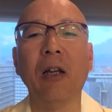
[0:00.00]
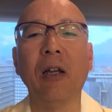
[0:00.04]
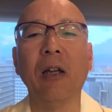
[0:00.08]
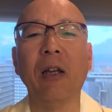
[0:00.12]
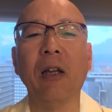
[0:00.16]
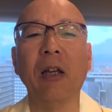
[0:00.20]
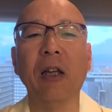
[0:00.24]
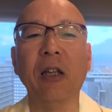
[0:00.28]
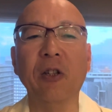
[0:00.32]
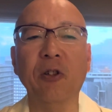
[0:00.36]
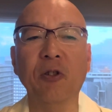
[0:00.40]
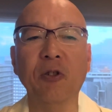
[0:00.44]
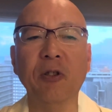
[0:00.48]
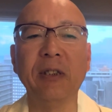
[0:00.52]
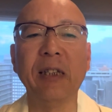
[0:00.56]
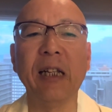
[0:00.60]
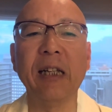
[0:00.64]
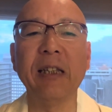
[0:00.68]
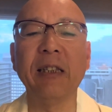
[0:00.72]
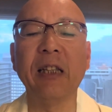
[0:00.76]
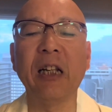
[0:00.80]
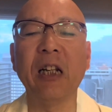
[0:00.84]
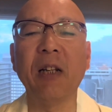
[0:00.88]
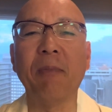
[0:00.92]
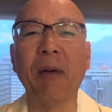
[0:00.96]
有罪
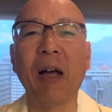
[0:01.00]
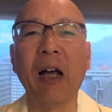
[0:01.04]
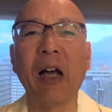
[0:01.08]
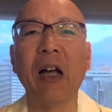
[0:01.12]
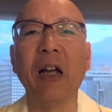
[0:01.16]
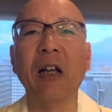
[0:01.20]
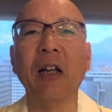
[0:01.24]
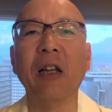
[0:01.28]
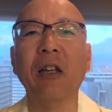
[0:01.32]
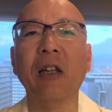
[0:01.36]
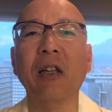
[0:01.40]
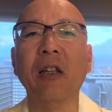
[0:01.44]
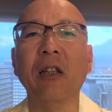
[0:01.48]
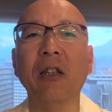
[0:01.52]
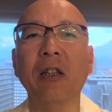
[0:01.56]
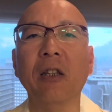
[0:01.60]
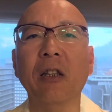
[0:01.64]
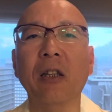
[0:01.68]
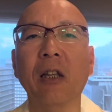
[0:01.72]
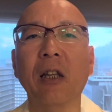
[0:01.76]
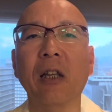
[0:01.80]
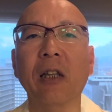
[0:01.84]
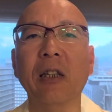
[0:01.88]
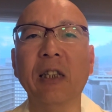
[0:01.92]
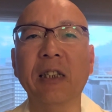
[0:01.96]
になれば
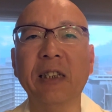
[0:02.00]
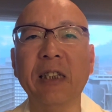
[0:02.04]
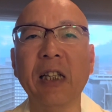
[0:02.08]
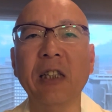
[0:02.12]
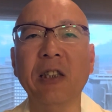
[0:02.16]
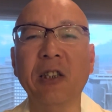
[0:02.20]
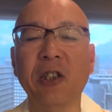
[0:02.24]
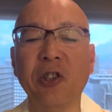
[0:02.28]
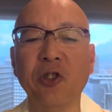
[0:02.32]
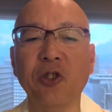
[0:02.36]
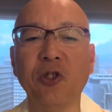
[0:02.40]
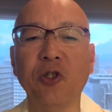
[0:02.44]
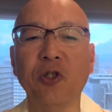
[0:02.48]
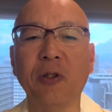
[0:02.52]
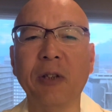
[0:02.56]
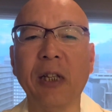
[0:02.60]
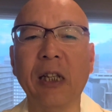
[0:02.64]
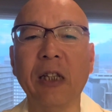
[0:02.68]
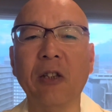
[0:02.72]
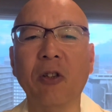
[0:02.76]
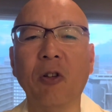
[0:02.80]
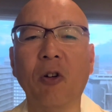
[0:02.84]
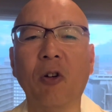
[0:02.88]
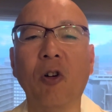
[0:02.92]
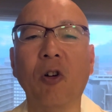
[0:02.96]
2024
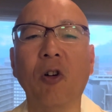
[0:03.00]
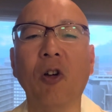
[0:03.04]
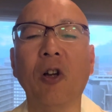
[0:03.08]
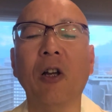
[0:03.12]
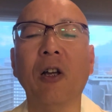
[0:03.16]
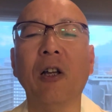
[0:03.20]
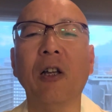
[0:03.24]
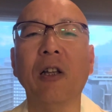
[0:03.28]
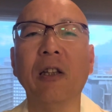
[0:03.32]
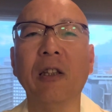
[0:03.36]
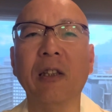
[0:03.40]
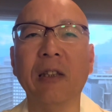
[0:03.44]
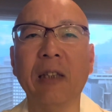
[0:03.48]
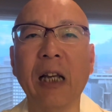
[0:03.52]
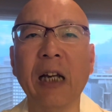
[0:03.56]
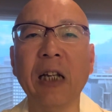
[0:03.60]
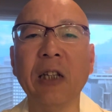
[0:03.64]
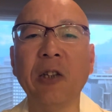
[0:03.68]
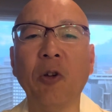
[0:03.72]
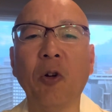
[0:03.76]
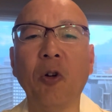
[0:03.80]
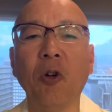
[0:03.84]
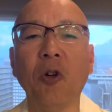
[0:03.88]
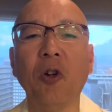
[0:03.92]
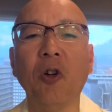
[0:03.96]
年の大
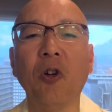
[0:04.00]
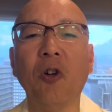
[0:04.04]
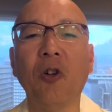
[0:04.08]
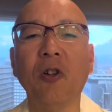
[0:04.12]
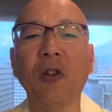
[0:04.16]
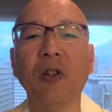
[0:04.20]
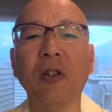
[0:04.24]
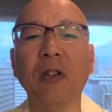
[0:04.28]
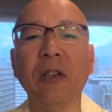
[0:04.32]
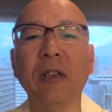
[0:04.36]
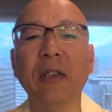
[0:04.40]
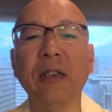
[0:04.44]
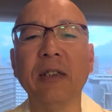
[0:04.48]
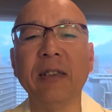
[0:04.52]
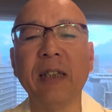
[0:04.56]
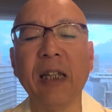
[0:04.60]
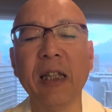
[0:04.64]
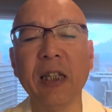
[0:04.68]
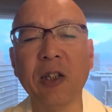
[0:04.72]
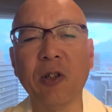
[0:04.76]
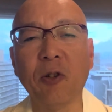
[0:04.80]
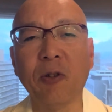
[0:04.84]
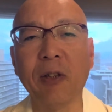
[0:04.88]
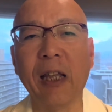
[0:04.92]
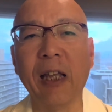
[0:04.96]
統領選
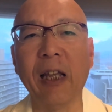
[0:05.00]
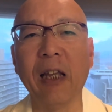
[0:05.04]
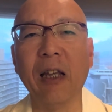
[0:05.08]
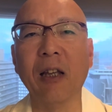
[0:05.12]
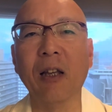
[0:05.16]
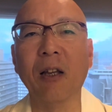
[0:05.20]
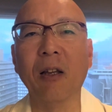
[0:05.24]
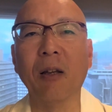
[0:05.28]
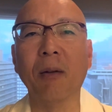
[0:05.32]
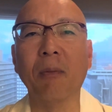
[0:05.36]
挙で、